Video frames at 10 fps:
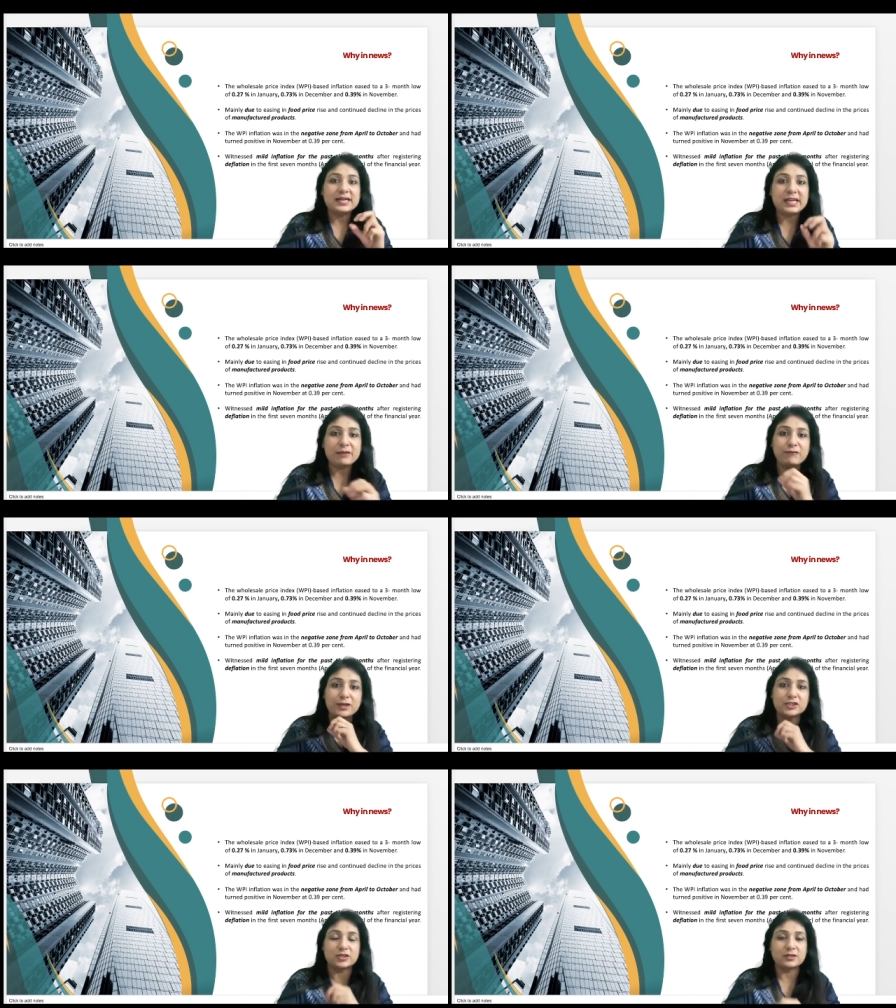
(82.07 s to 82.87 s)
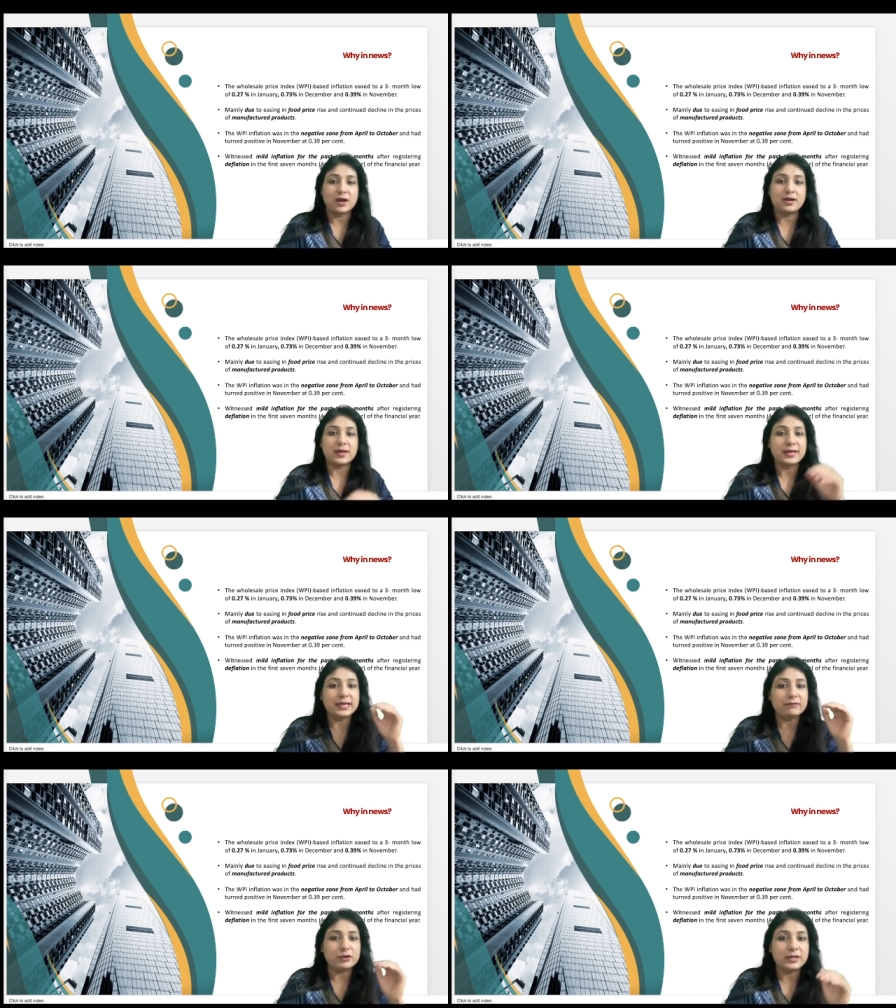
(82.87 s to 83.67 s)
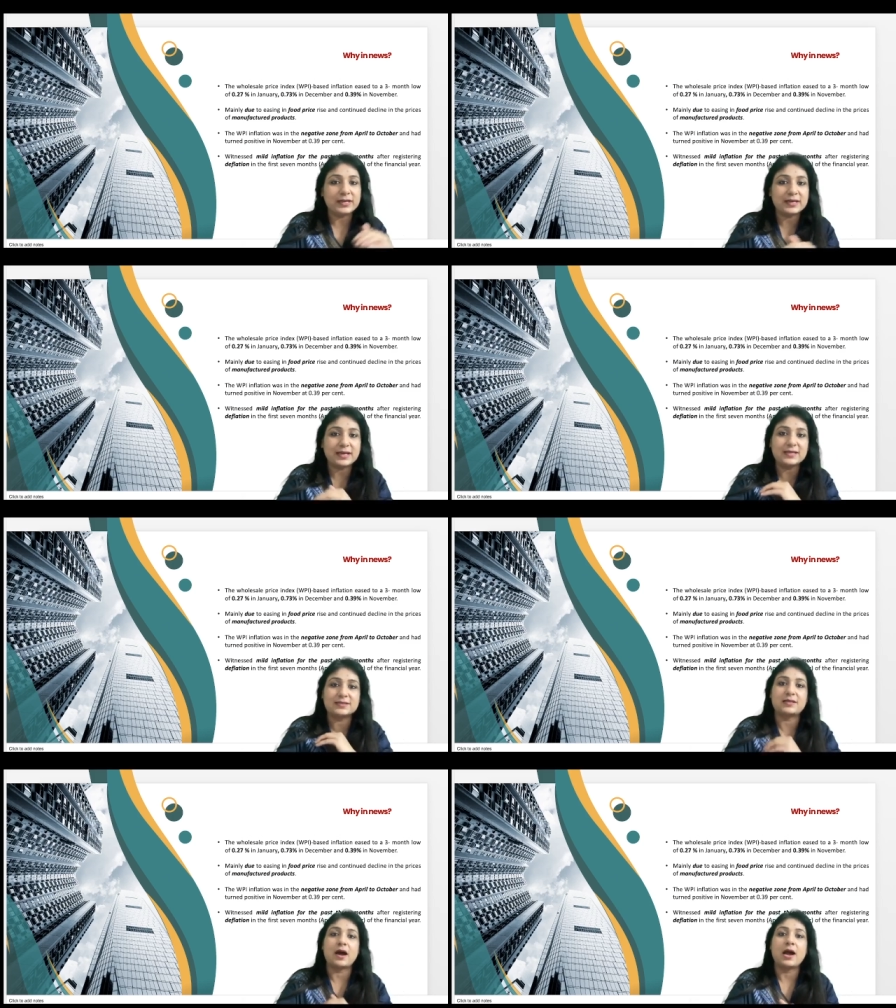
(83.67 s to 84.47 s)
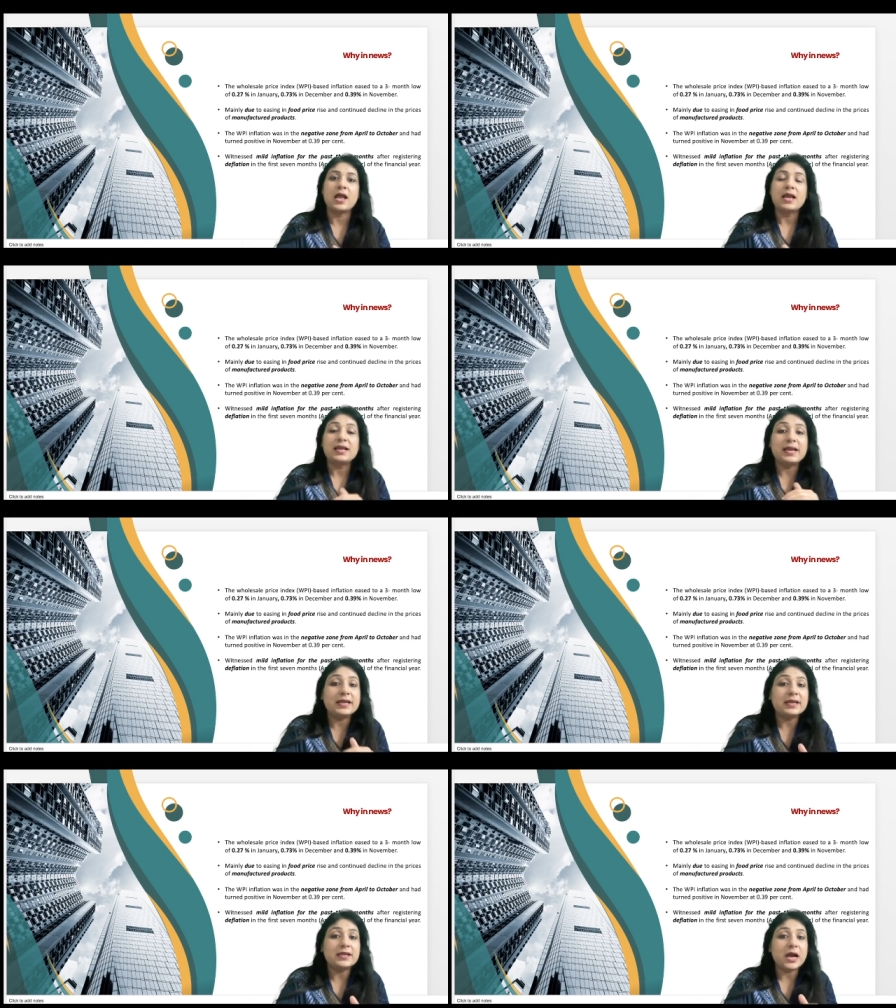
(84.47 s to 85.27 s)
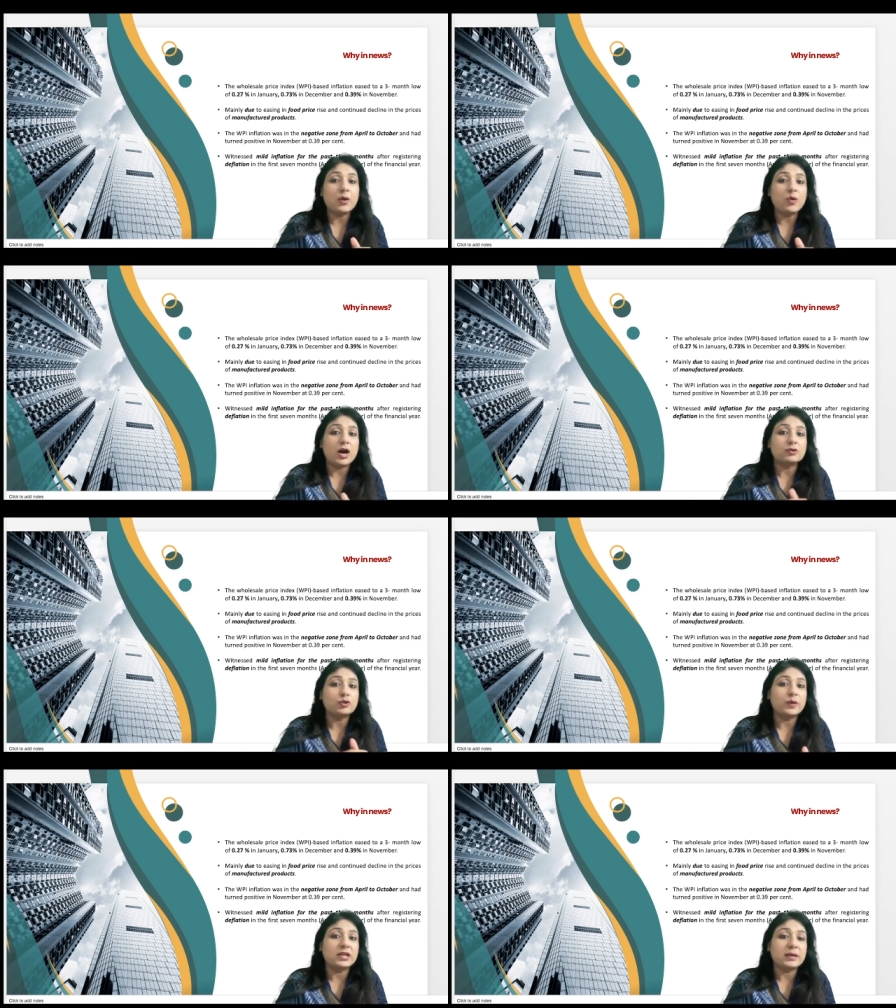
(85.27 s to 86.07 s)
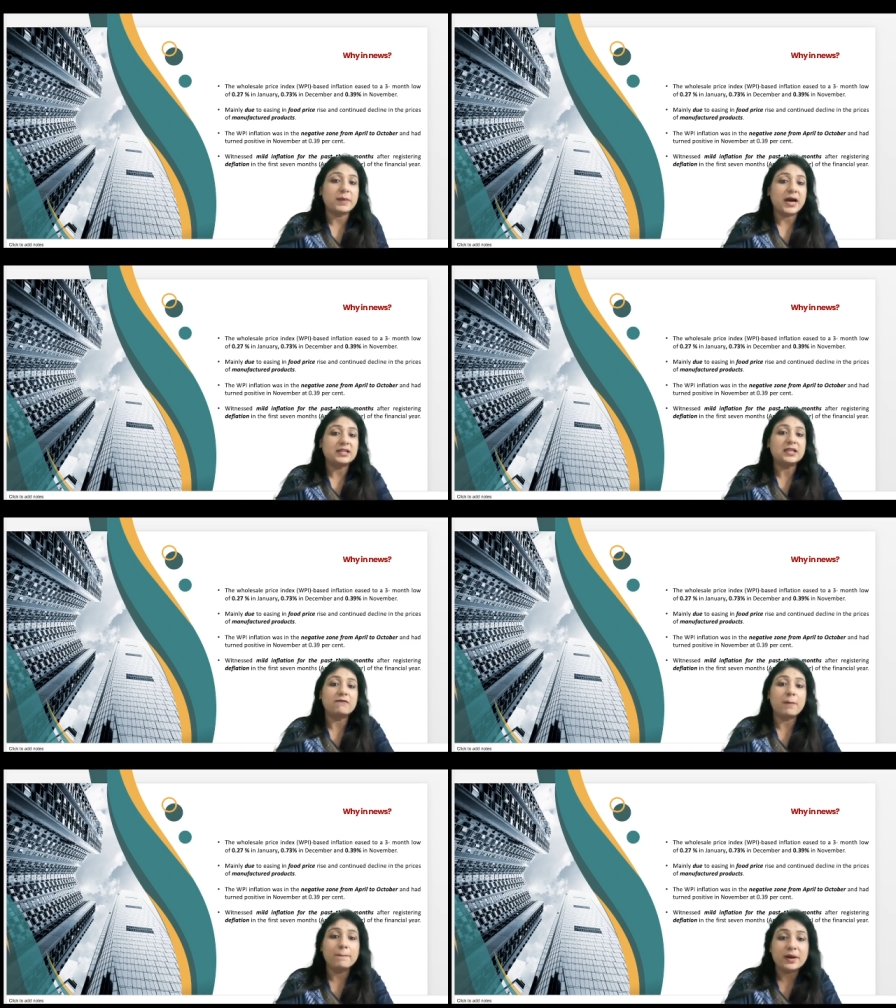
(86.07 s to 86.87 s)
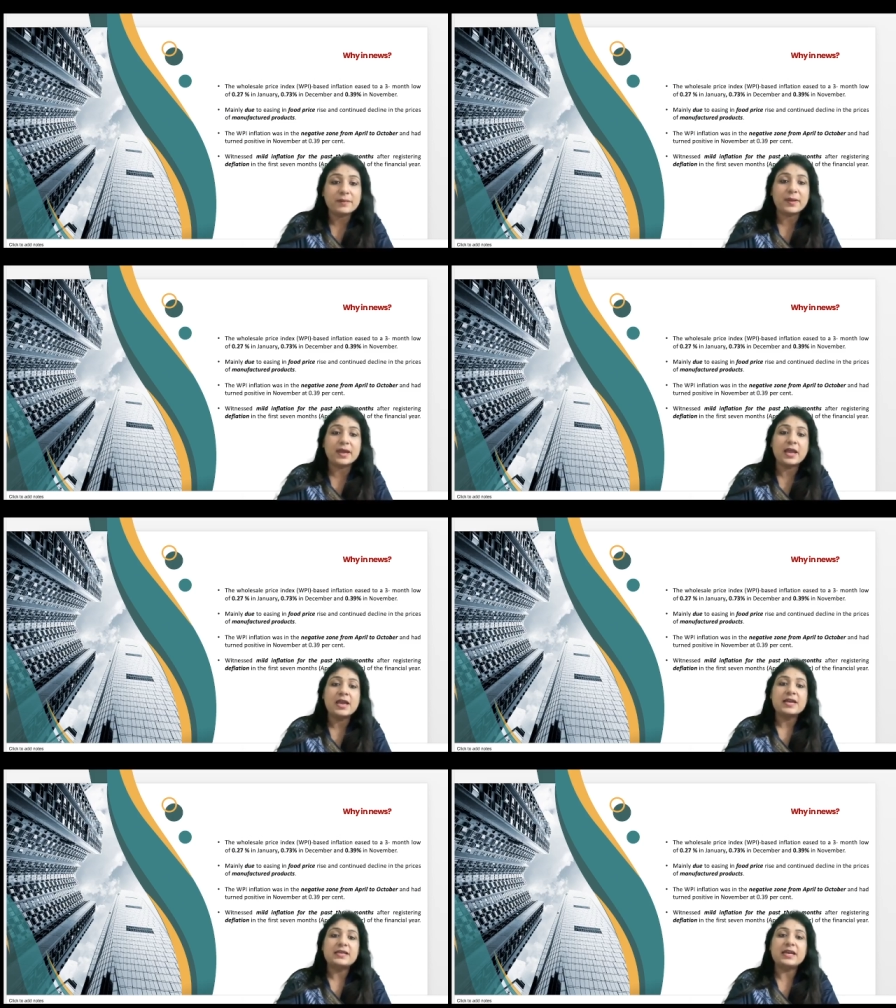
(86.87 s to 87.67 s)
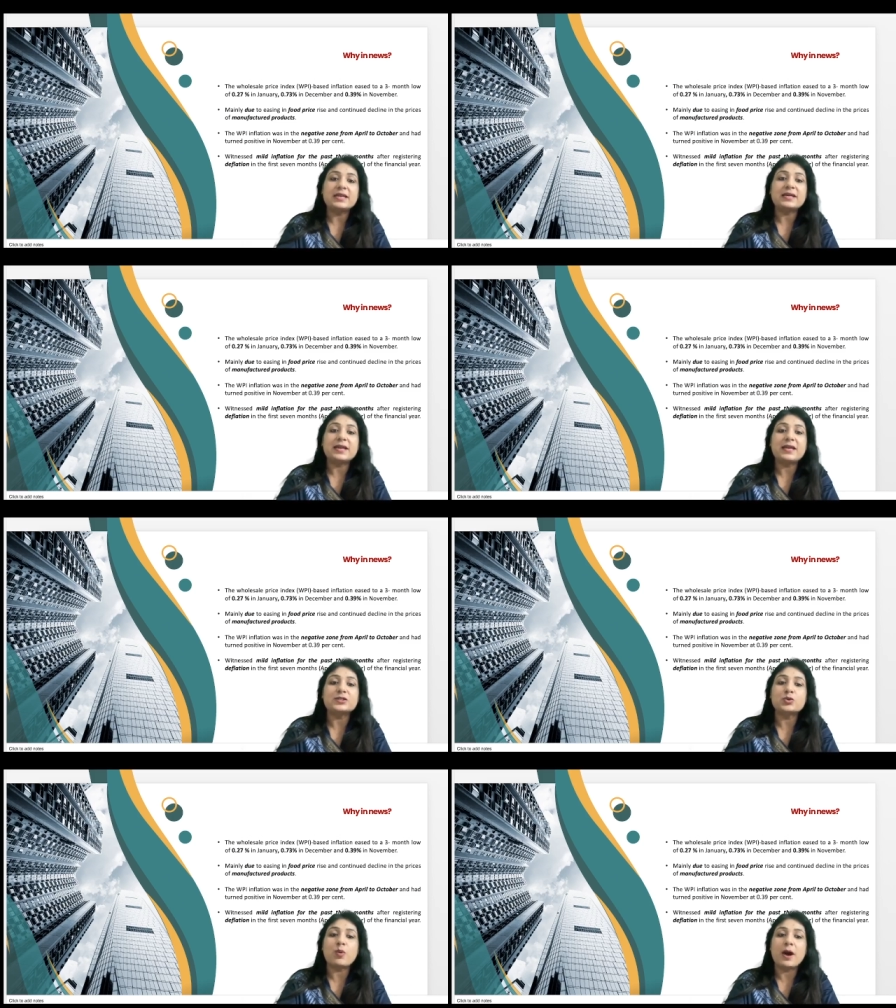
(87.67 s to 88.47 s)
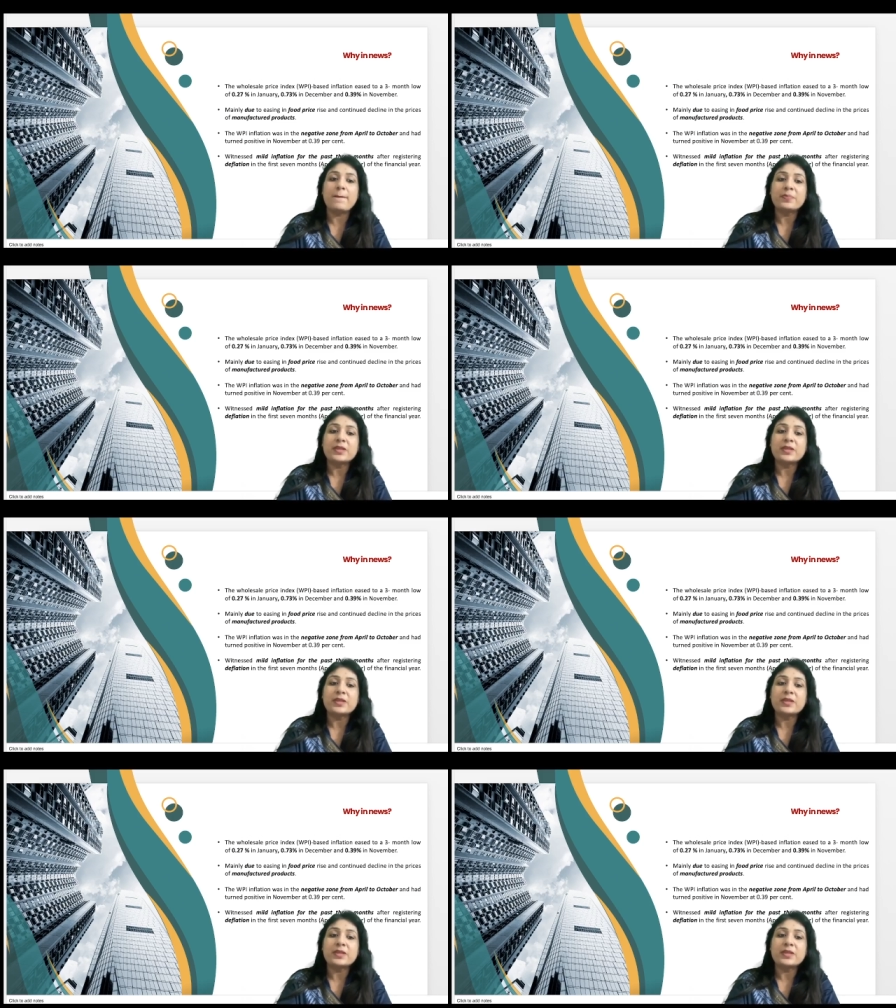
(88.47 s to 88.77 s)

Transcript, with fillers: डिफ्लेशन था यानी कि वो डिक्रीज था लेकिन क्या हुआ अक्टूबर के बाद नवंबर में ये इंक्रीज हुआ